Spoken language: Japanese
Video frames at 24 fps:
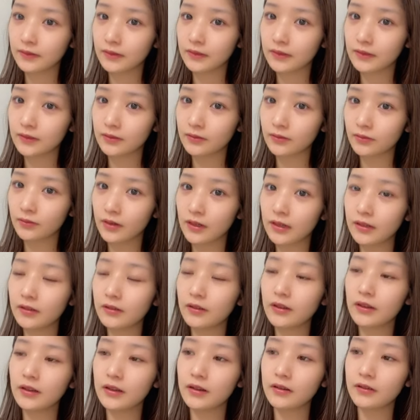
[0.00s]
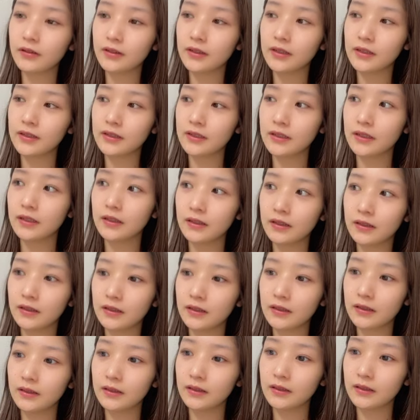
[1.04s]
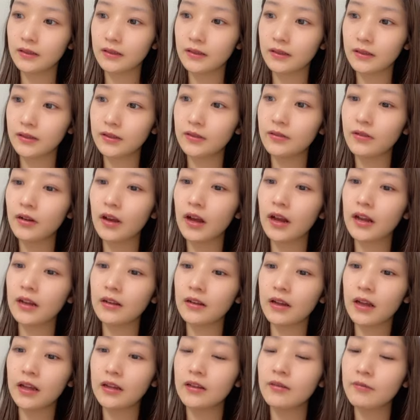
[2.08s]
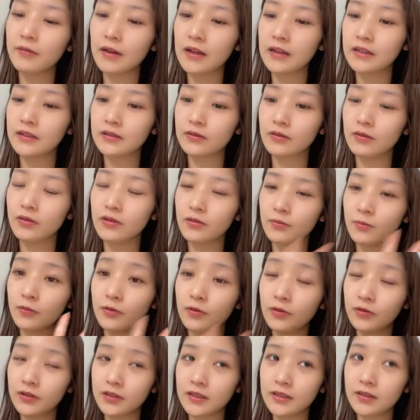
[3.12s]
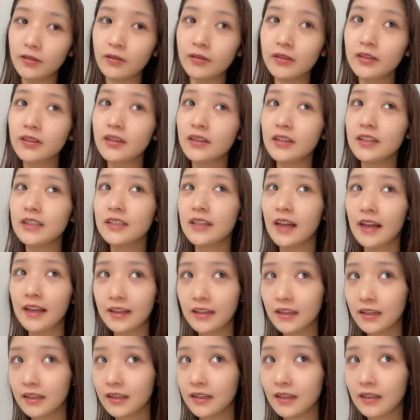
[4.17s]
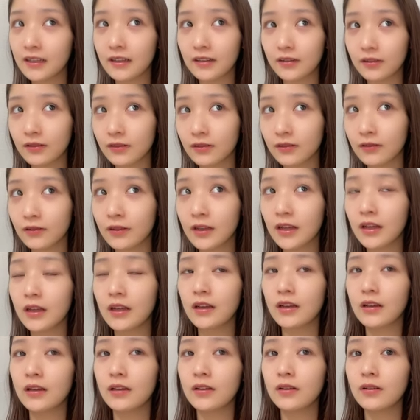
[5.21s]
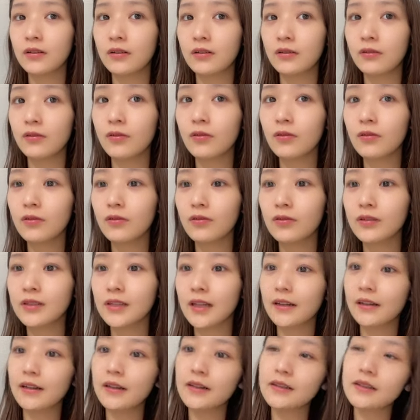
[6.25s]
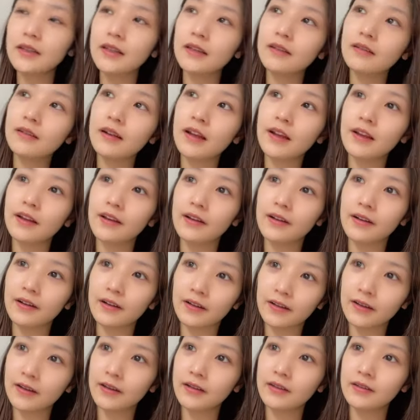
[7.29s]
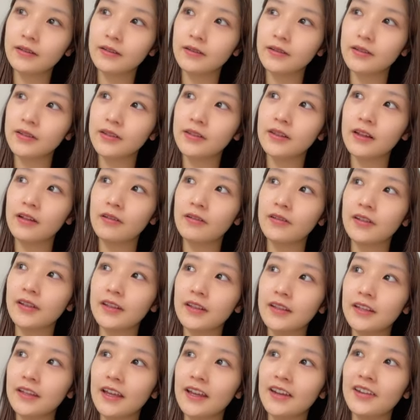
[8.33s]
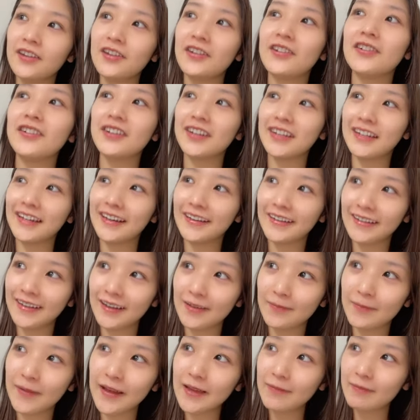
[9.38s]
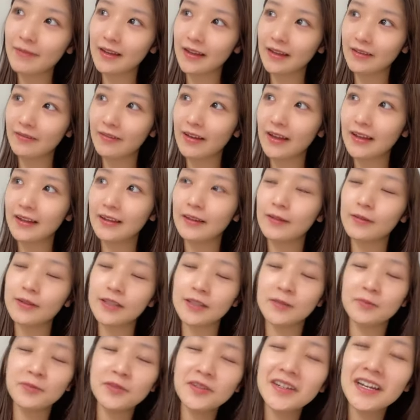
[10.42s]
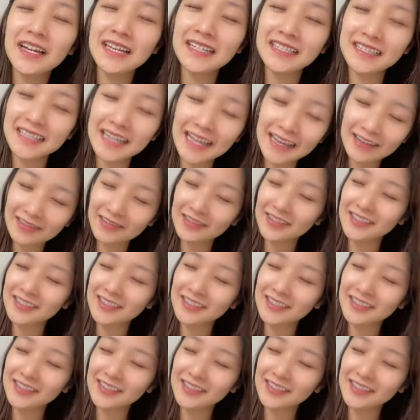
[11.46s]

そう割とだから私人からのアドバイスをもう本当に最近だけど高校3年生ぐらいからかな素直に聞けるようになって前まではなんか自分がしたいこ